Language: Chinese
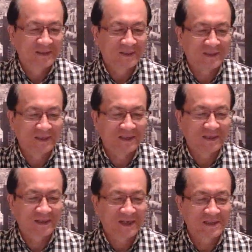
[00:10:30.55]
这
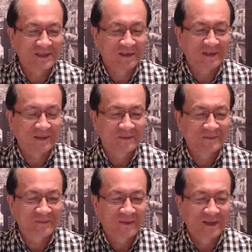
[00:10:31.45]
个但是呢，
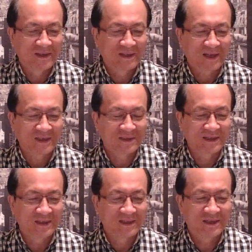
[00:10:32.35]
他这
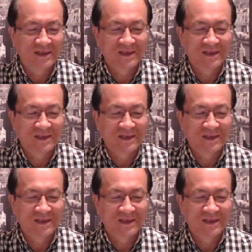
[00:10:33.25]
个